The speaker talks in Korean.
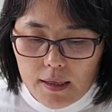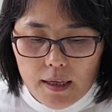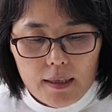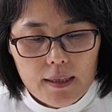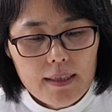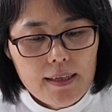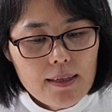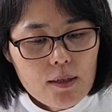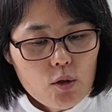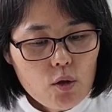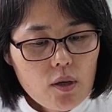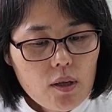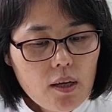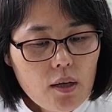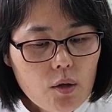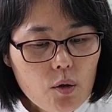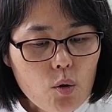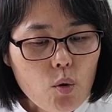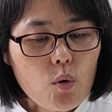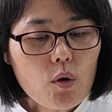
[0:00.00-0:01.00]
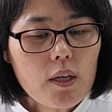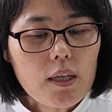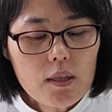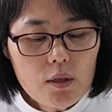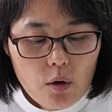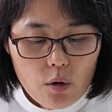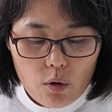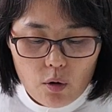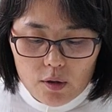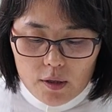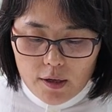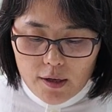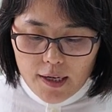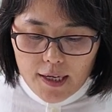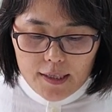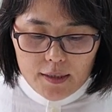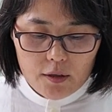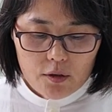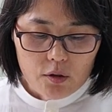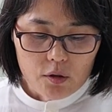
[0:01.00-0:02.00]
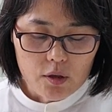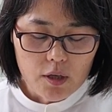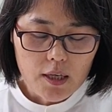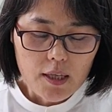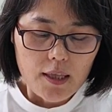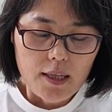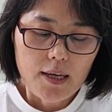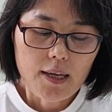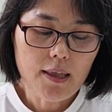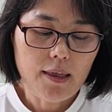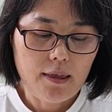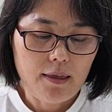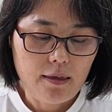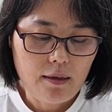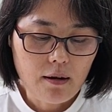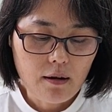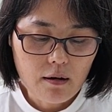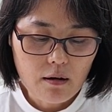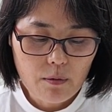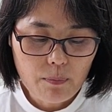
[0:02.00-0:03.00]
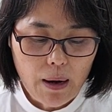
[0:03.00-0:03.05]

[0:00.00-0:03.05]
그리스도인의 교리서로 저희가 쓸 수 있는 어,